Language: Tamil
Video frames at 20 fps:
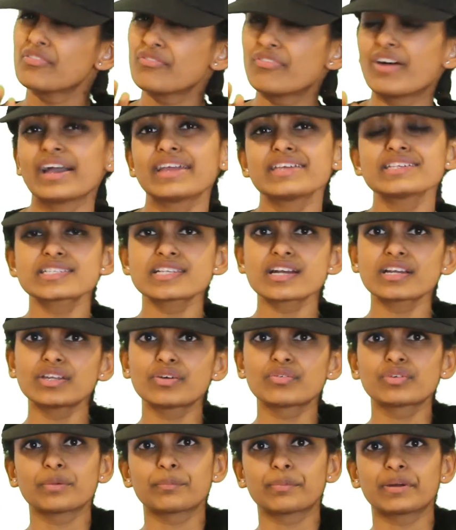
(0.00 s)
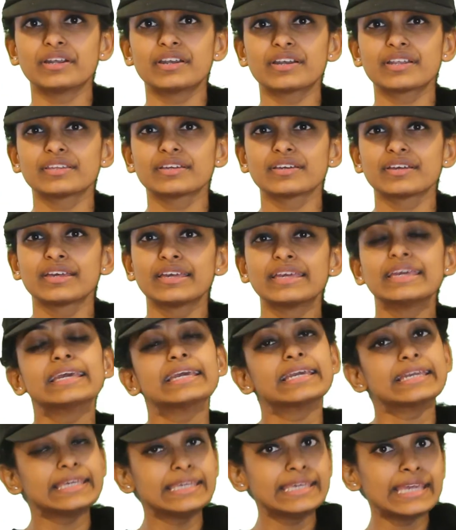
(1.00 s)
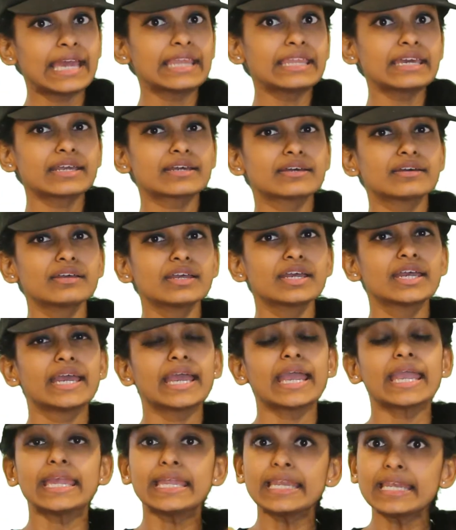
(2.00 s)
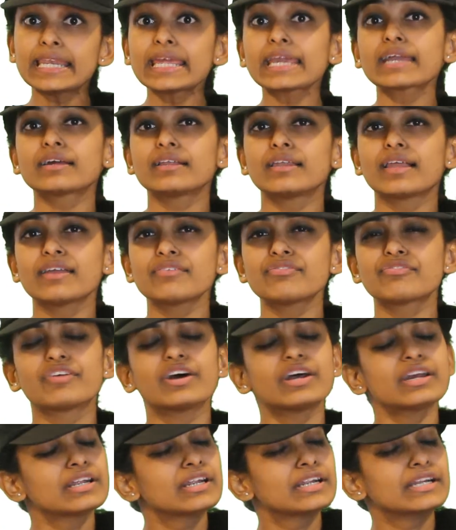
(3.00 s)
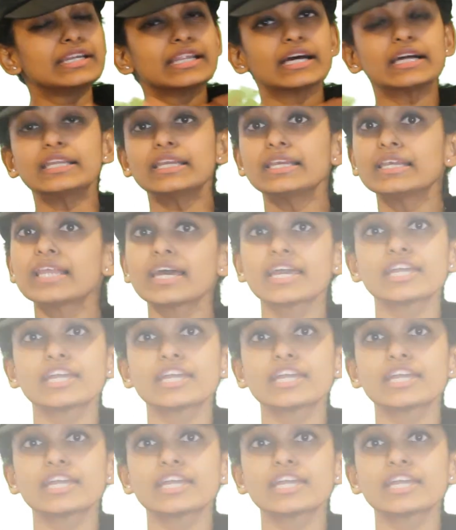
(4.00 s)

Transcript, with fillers: வயசானவங்க பண்ணுறது எனக்கு இன்னைக்கு லைஃப்பை நல்லா